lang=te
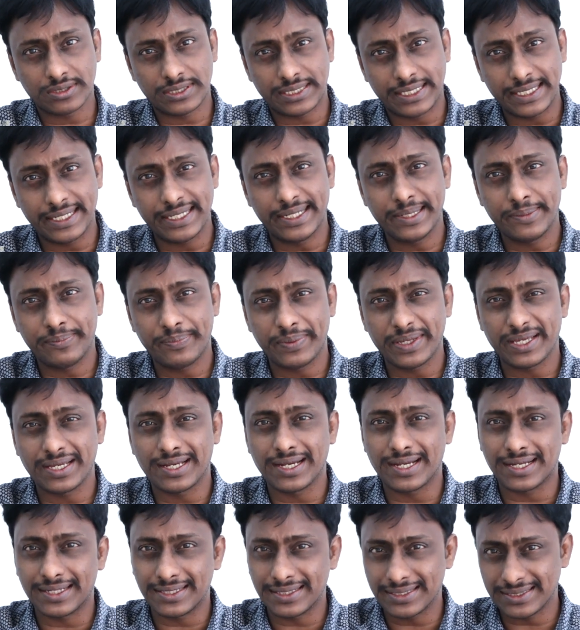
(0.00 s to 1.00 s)
టీడీపీ
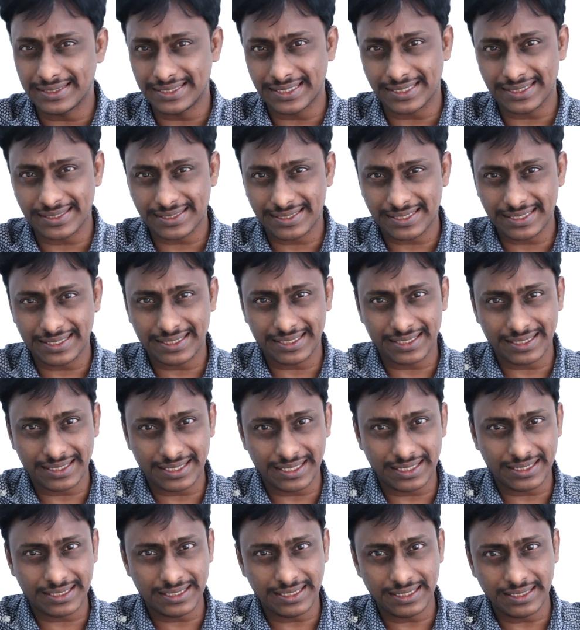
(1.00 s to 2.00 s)
కానీ జనసేన
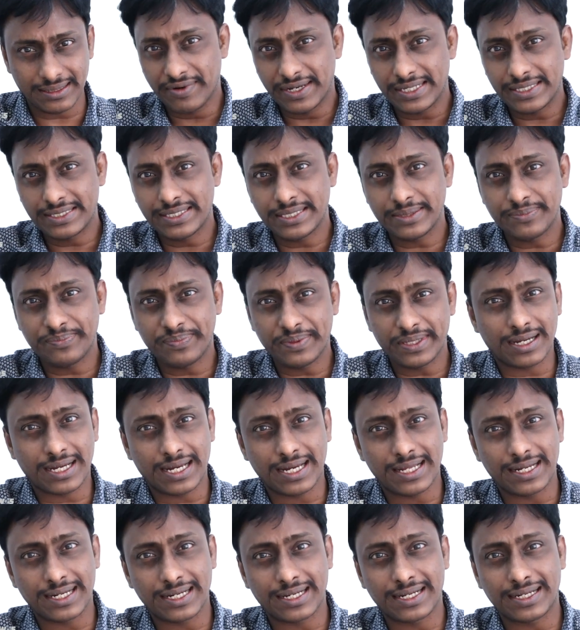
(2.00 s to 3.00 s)
కానీ వైసీపీ
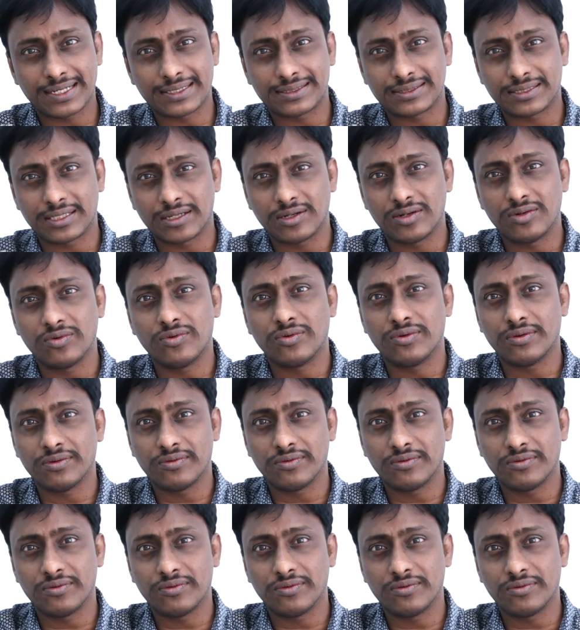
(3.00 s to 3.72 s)
కార్యకర్తలు